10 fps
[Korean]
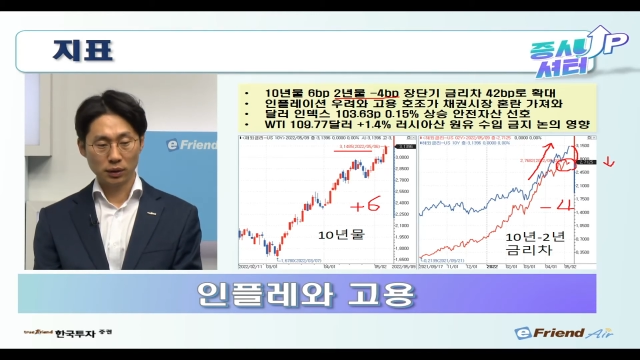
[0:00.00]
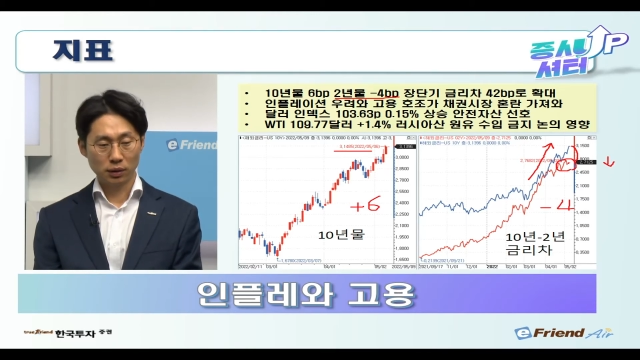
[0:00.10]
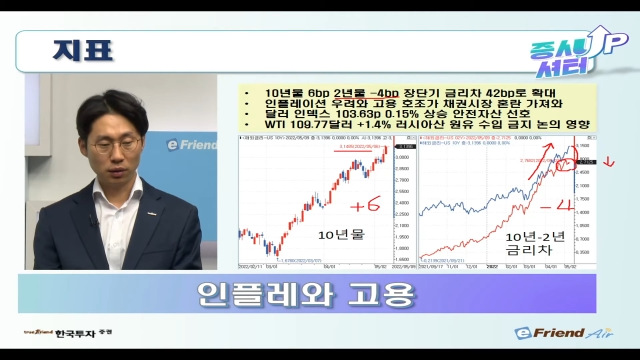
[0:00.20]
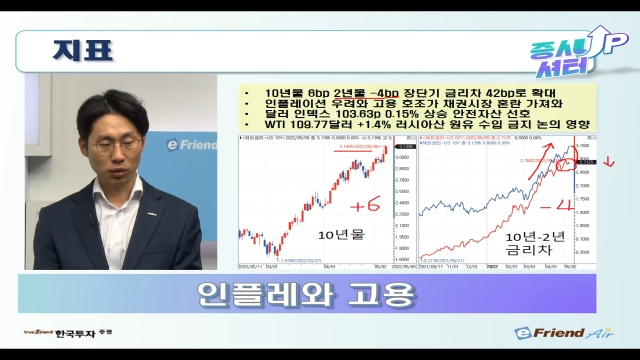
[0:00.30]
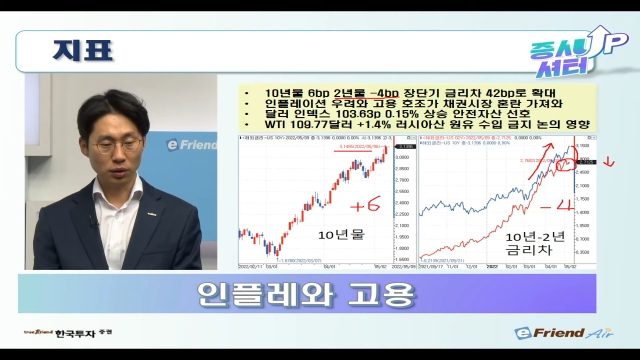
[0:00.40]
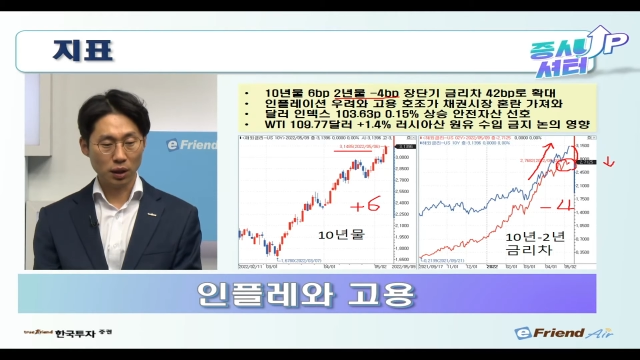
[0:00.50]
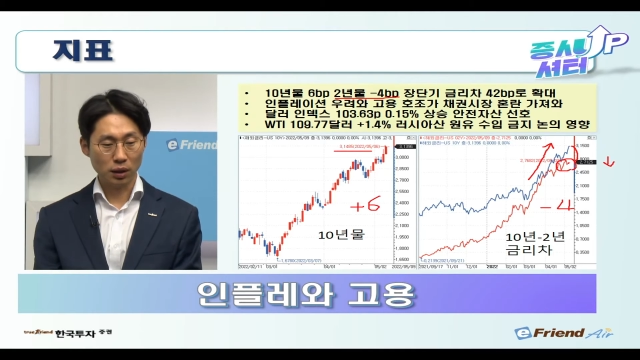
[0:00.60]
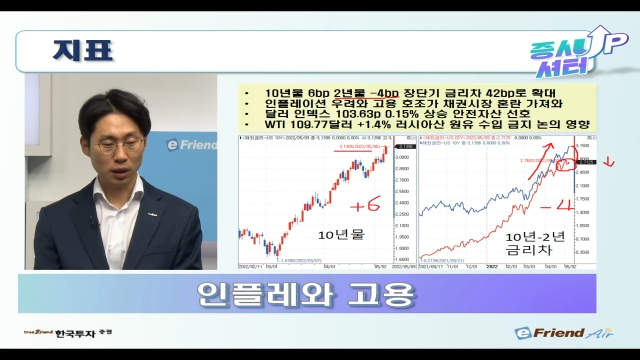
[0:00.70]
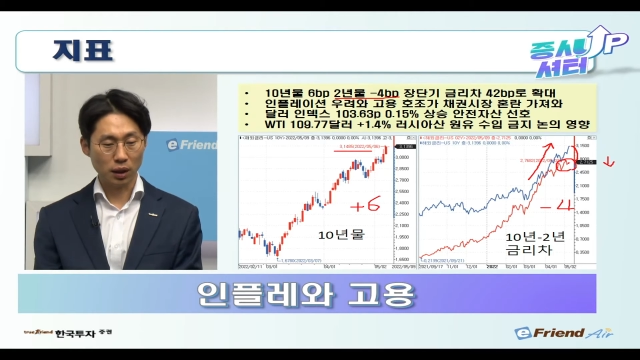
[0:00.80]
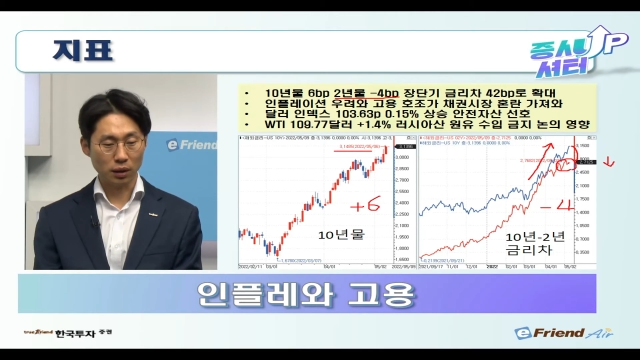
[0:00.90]
이제 러시아에
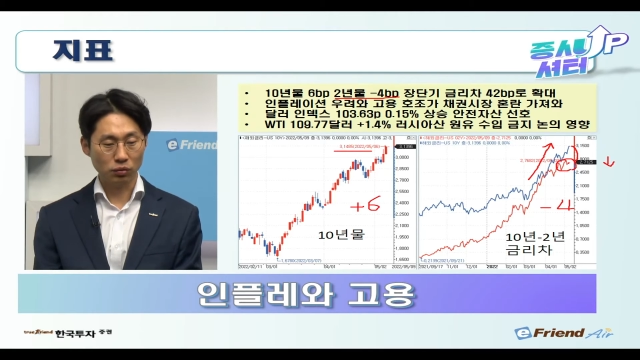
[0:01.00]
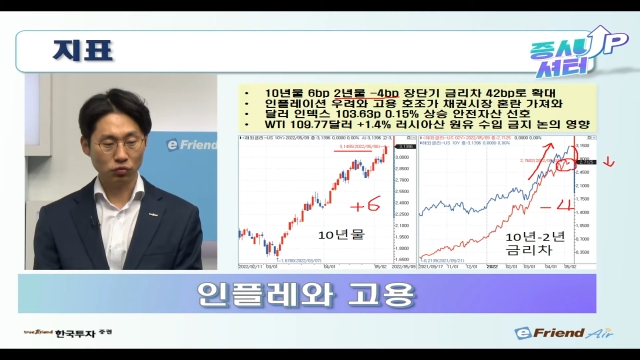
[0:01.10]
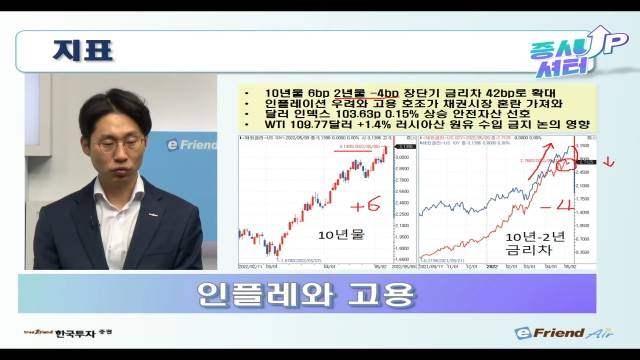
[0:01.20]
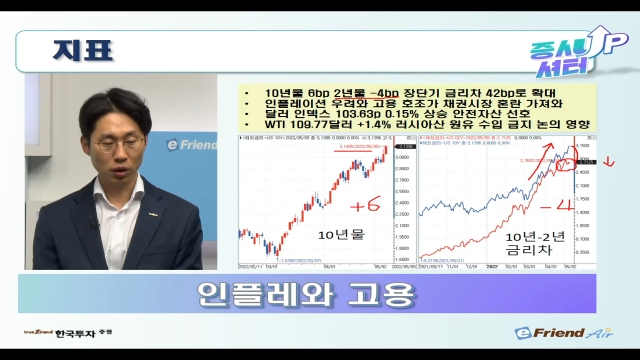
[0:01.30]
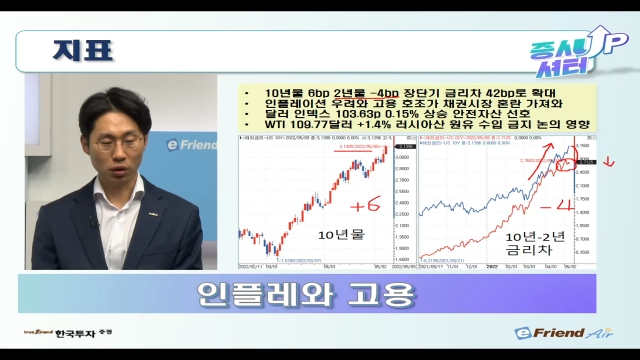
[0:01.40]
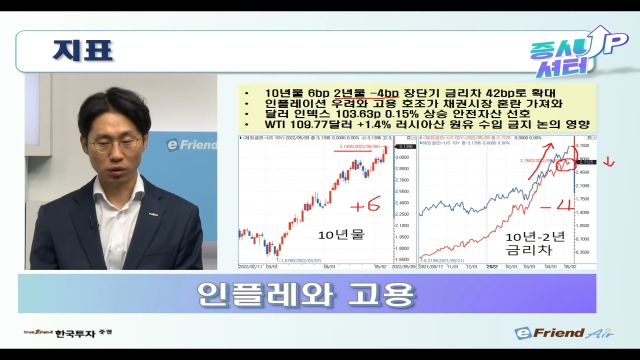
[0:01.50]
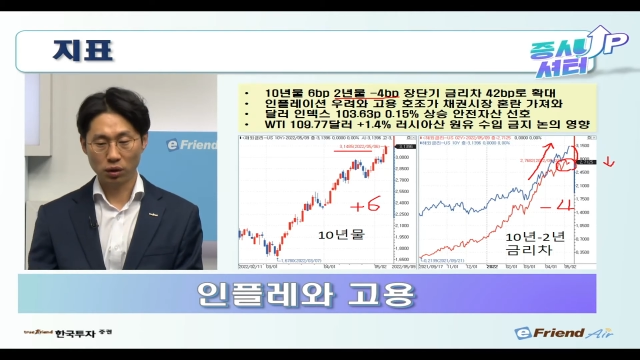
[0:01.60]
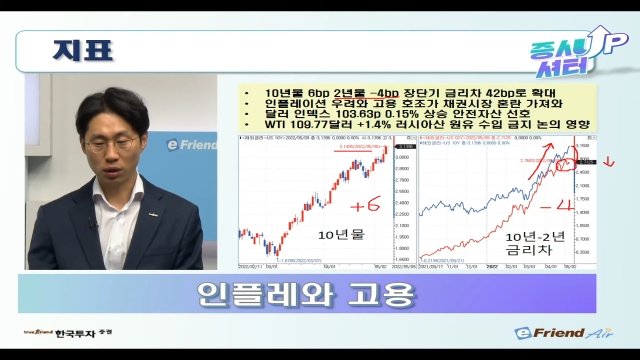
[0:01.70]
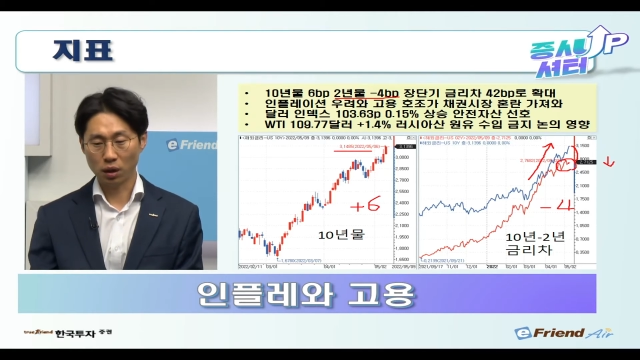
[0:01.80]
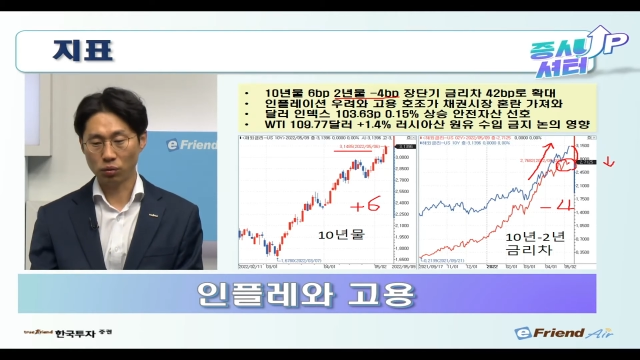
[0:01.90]
대한 우려
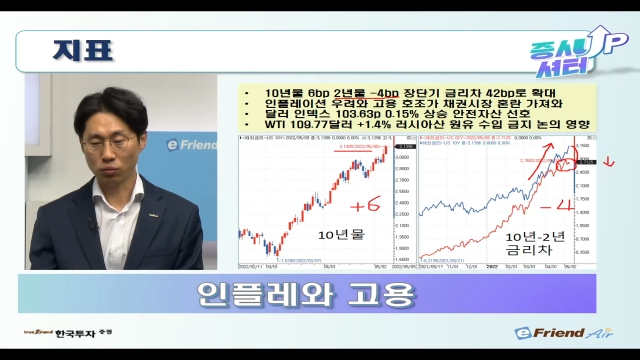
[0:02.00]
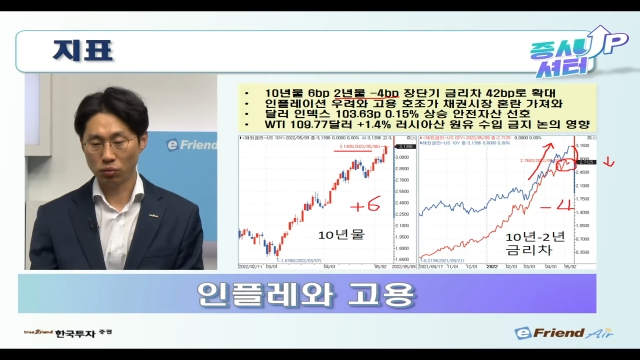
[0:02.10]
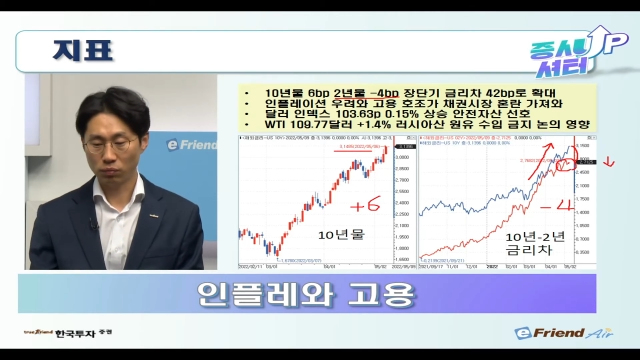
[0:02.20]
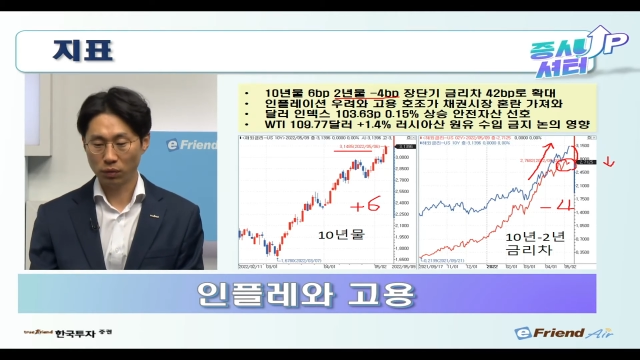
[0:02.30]
이게 계속 좀